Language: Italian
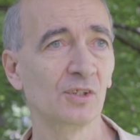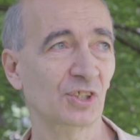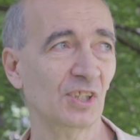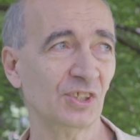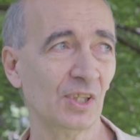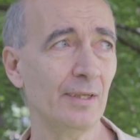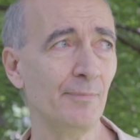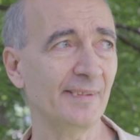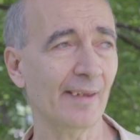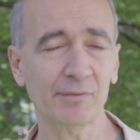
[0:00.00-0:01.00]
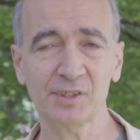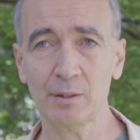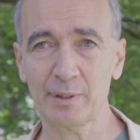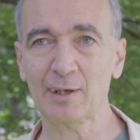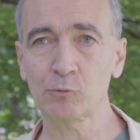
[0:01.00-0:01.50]
Se si limita a
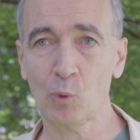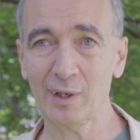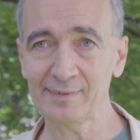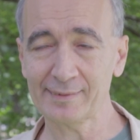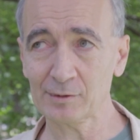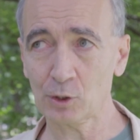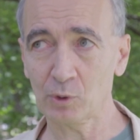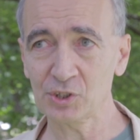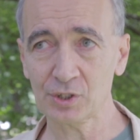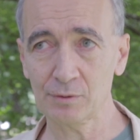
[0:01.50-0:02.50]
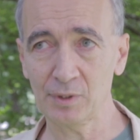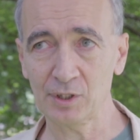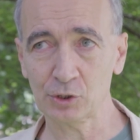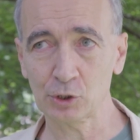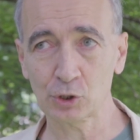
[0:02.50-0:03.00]
vedere l'attualità di quei sei
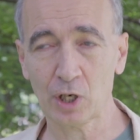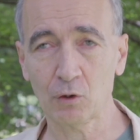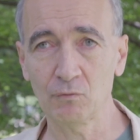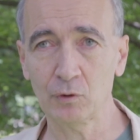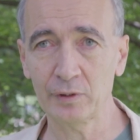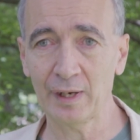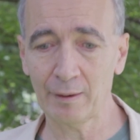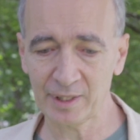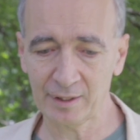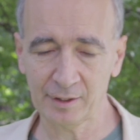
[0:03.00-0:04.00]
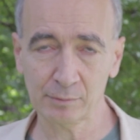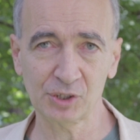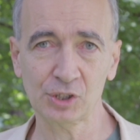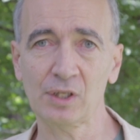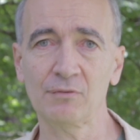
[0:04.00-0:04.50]
mesi, cioè a convogliare
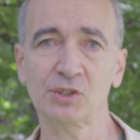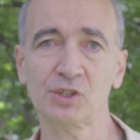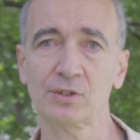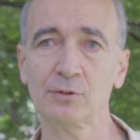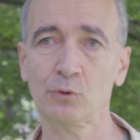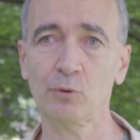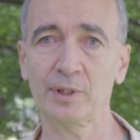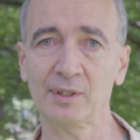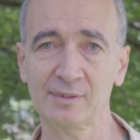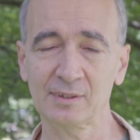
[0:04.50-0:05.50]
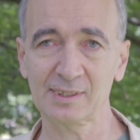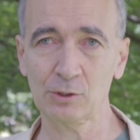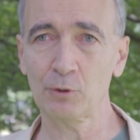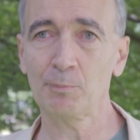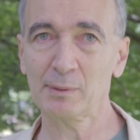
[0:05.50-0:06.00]
l'energia i visitatori,
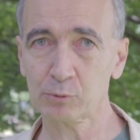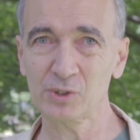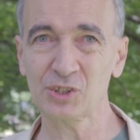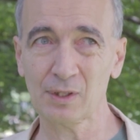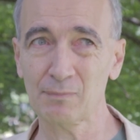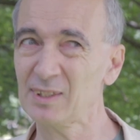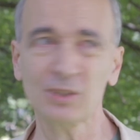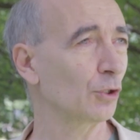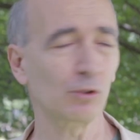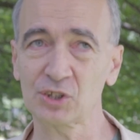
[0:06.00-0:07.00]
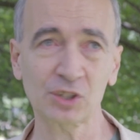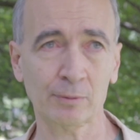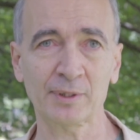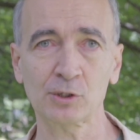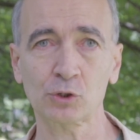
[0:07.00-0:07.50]
l'attenzione, per quei sei mesi non ci
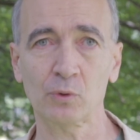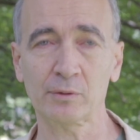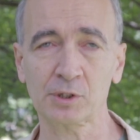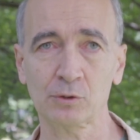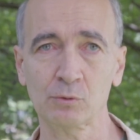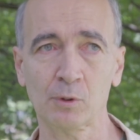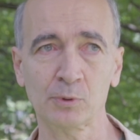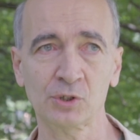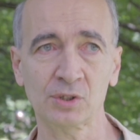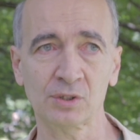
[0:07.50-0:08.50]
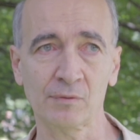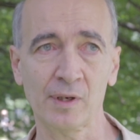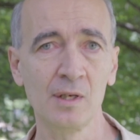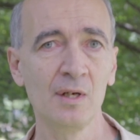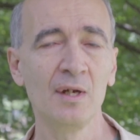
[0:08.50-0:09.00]
sarà nessuna ricaduta positiva.